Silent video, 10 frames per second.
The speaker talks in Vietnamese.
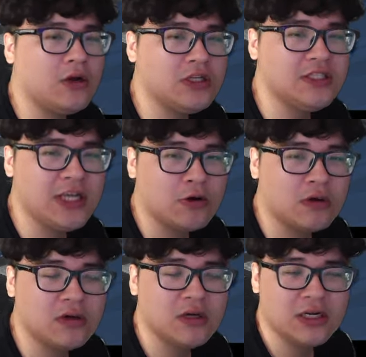Zio
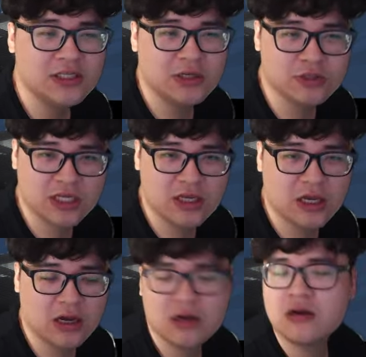
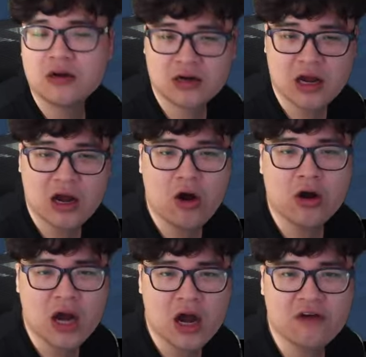Zio
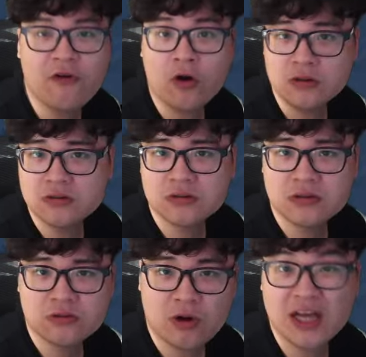ROG Phone
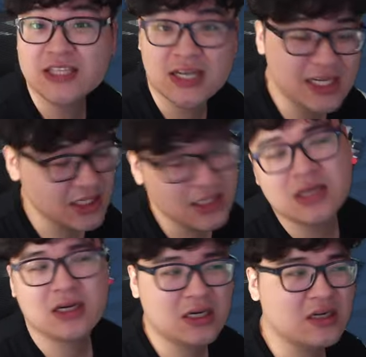của Acer đấy
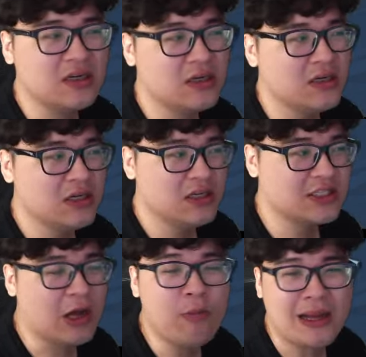ờ
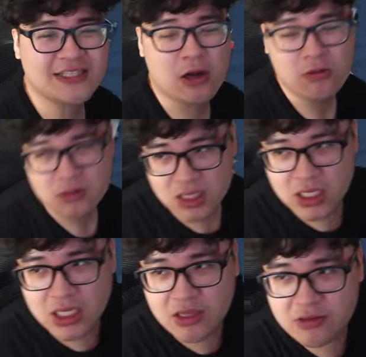6 bản 6
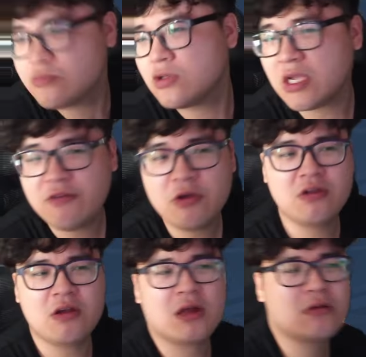thì tôi thấy cái
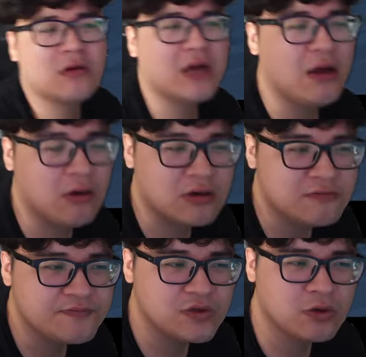hiệu năng nó khá là ổn
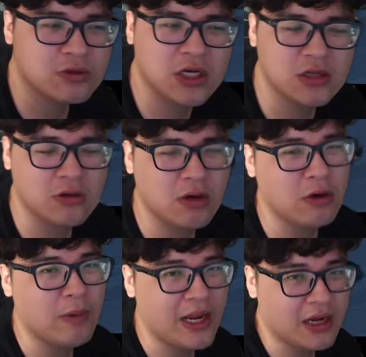tôi chơi tôi không
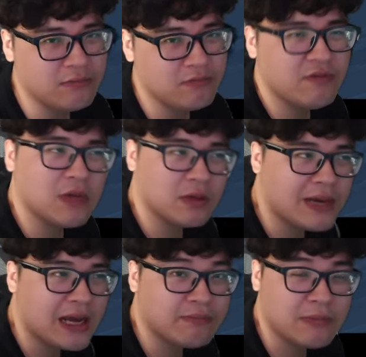đóng máy lắm vẫn mượt
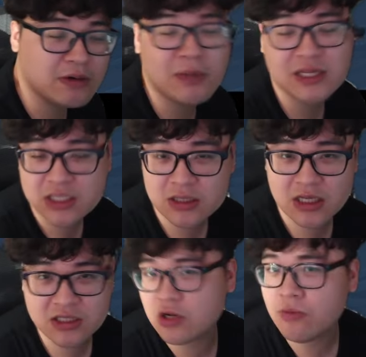mà bật max
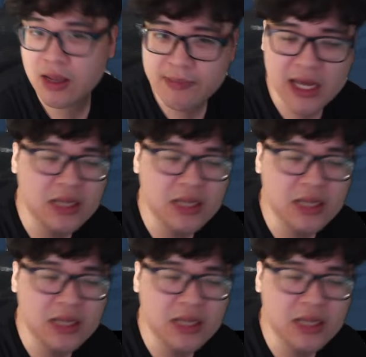setting 60 fps